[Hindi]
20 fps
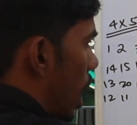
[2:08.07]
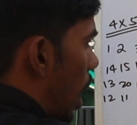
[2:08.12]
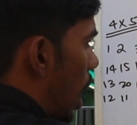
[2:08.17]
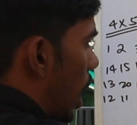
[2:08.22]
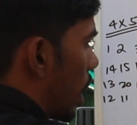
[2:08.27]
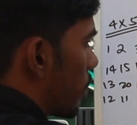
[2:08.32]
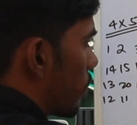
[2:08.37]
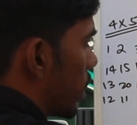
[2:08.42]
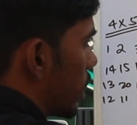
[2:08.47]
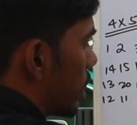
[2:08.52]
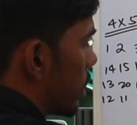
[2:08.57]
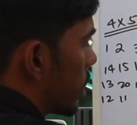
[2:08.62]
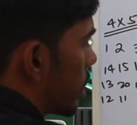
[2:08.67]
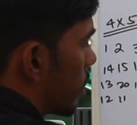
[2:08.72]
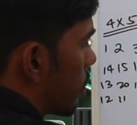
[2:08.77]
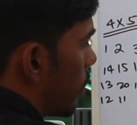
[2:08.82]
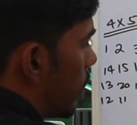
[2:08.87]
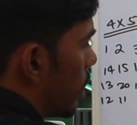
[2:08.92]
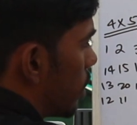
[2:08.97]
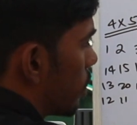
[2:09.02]
आर वन इज़
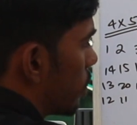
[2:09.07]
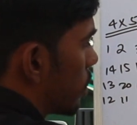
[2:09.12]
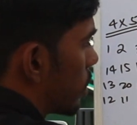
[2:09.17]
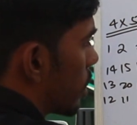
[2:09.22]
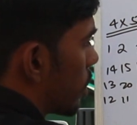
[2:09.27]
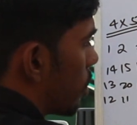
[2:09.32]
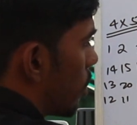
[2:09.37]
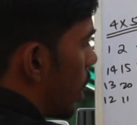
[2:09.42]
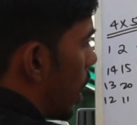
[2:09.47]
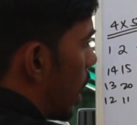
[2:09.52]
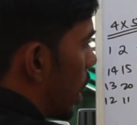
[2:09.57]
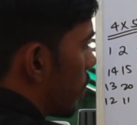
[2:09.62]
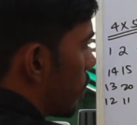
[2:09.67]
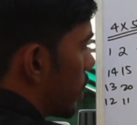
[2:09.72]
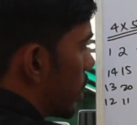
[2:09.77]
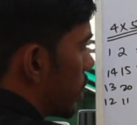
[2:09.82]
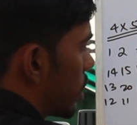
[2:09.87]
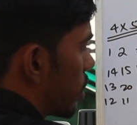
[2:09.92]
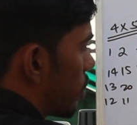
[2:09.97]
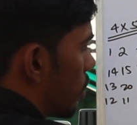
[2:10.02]
इक्वल टू ज़ीरो आर
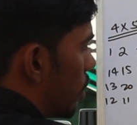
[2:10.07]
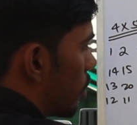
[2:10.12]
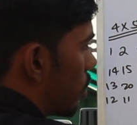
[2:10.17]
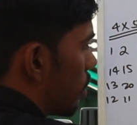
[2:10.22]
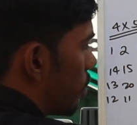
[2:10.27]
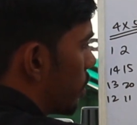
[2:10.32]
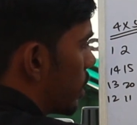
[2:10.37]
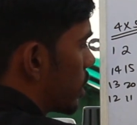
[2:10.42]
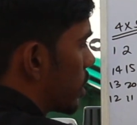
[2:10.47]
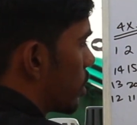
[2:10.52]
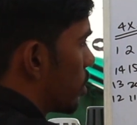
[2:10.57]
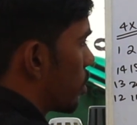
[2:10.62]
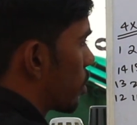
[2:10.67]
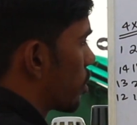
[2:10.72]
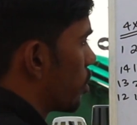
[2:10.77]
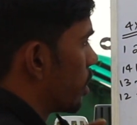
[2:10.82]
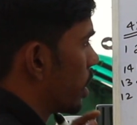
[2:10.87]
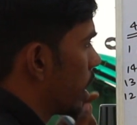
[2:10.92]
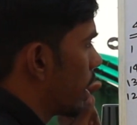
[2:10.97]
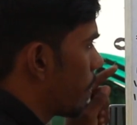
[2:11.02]
वन इज़ इक्वल टू हमने ज़ीरो
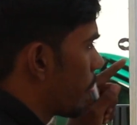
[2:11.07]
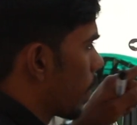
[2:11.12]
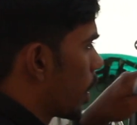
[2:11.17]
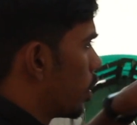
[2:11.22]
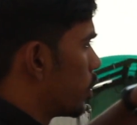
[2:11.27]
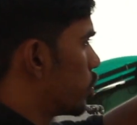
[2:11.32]
क्यों लिया